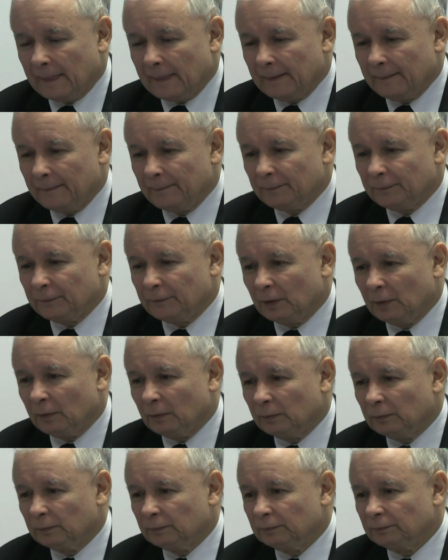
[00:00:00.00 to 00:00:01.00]
mm,
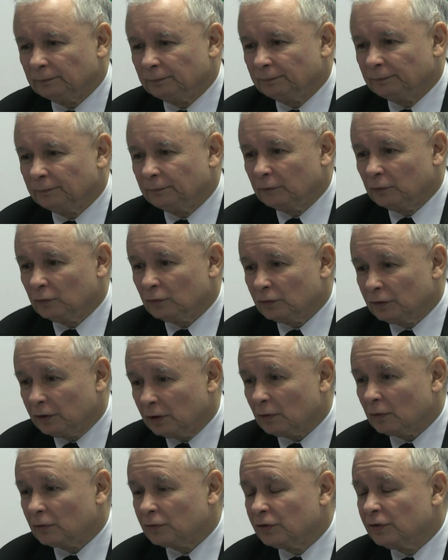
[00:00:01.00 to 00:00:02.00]
tą już nie
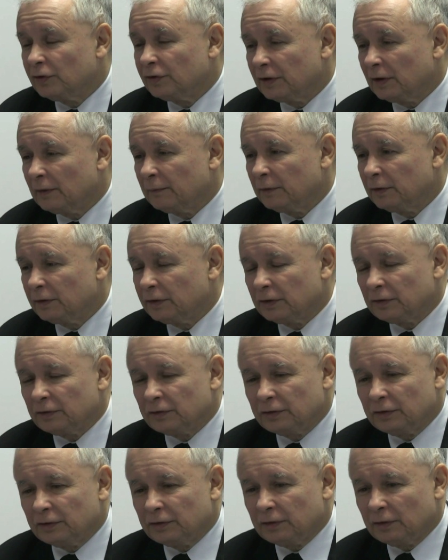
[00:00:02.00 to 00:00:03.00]
rocznice, a
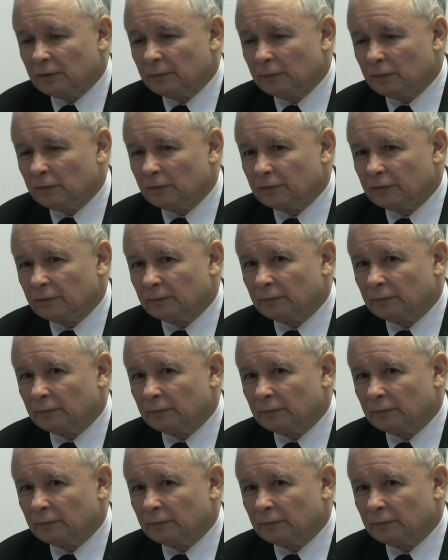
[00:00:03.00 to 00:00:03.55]
miesięcznice obchodzą.